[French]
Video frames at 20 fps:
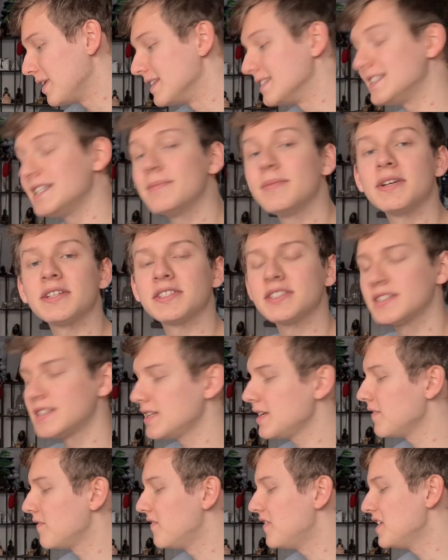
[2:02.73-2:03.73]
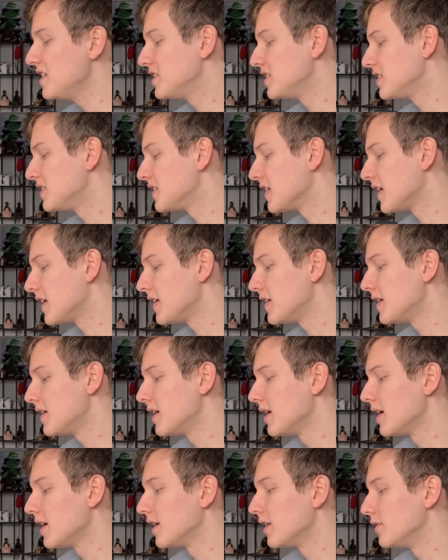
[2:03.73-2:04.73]
les émincés végétales
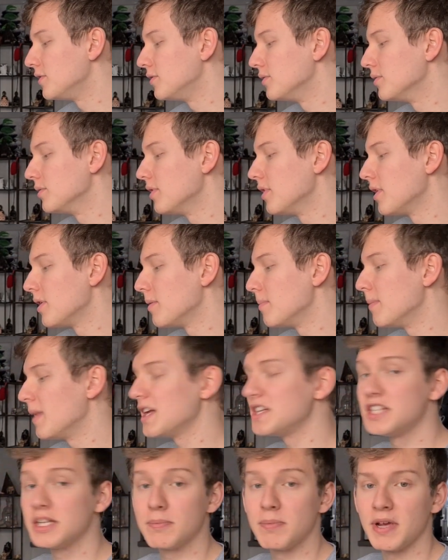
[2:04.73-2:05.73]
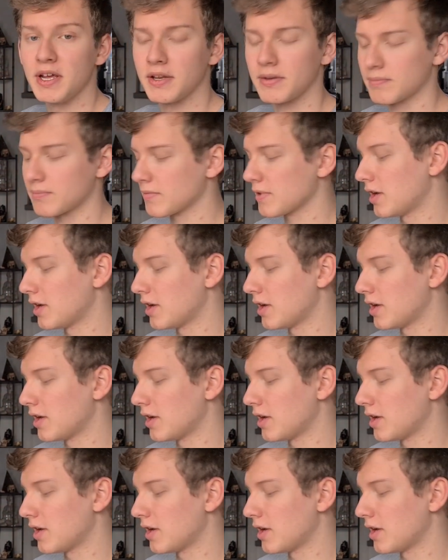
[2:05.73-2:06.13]
de Magic Bean.